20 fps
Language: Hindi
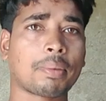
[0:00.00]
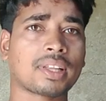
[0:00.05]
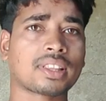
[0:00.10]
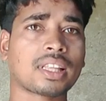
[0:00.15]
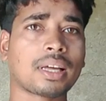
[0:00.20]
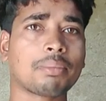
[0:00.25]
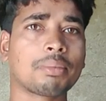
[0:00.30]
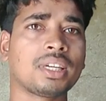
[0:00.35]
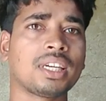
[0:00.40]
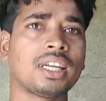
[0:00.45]

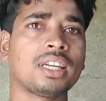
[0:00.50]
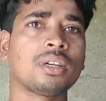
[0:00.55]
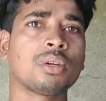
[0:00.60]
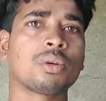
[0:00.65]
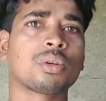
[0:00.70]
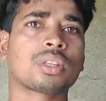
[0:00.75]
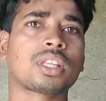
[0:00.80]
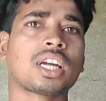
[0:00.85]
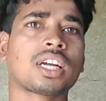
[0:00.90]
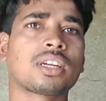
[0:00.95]
पता भी नहीं
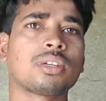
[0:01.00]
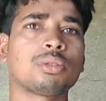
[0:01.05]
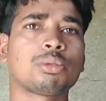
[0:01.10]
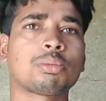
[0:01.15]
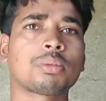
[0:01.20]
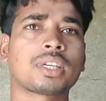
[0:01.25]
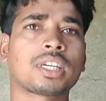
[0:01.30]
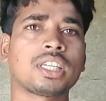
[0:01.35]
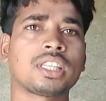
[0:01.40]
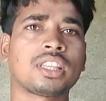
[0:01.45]
होता कि
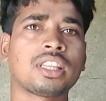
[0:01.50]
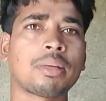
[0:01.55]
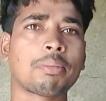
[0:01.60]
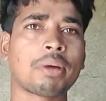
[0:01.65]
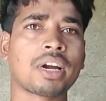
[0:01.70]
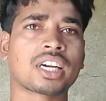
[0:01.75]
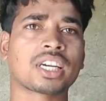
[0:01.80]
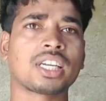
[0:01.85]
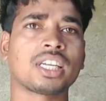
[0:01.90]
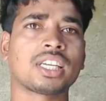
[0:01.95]
उसमें कितने
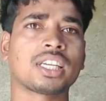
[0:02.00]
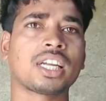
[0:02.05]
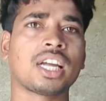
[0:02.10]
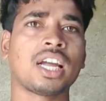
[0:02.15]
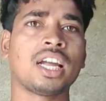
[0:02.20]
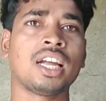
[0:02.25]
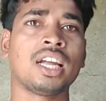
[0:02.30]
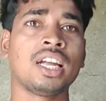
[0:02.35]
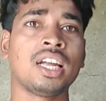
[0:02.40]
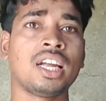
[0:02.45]
बैक्टीरिया
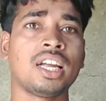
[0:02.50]
हैं